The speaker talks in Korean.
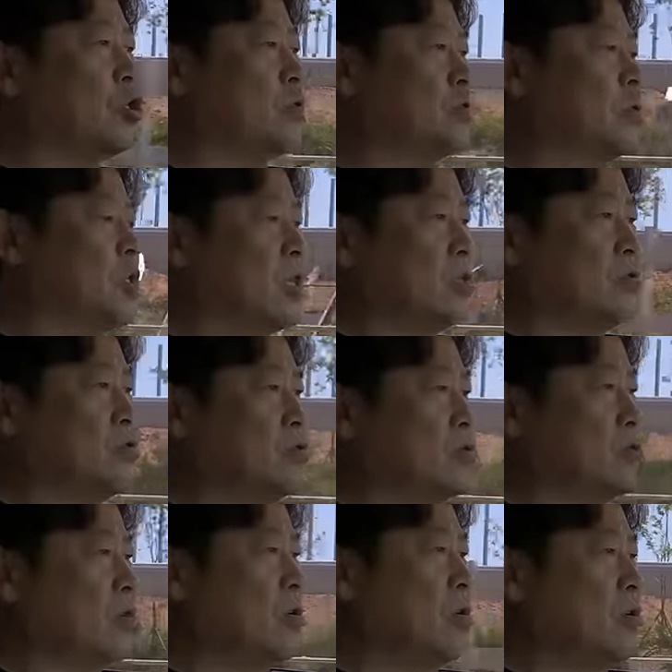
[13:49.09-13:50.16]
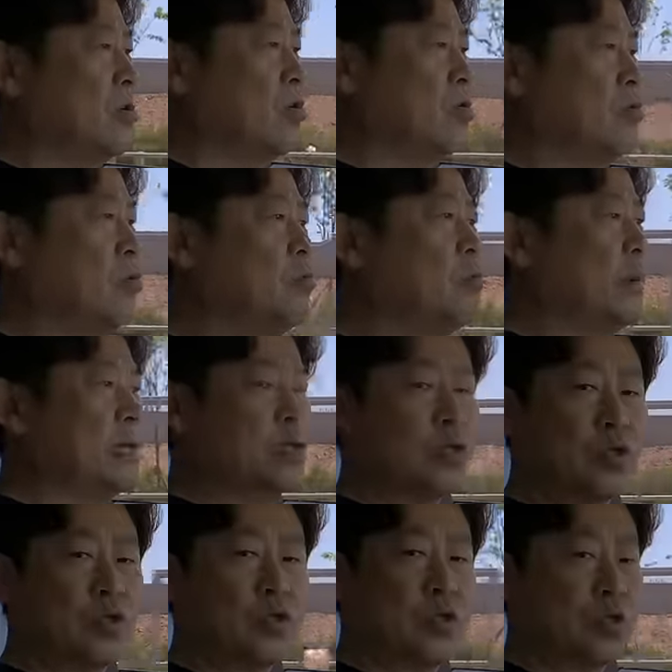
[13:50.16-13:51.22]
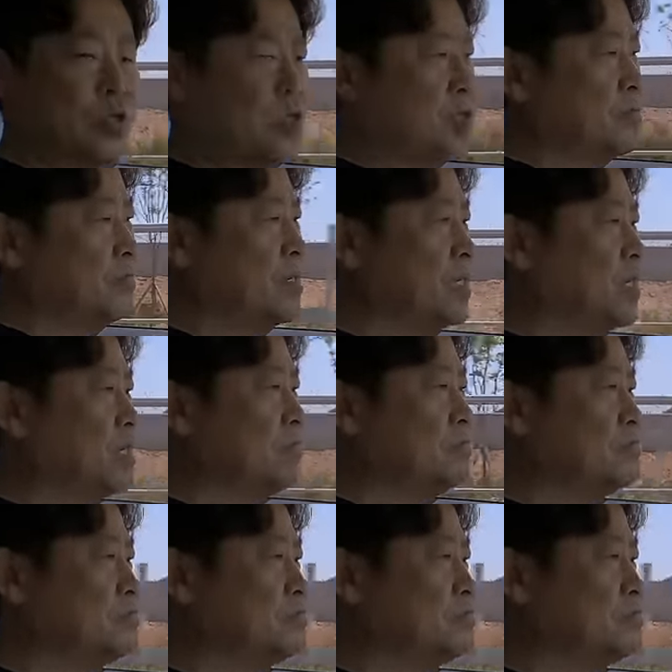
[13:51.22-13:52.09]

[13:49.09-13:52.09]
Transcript: 없어가지고 너무 만족스러워요 지금 차가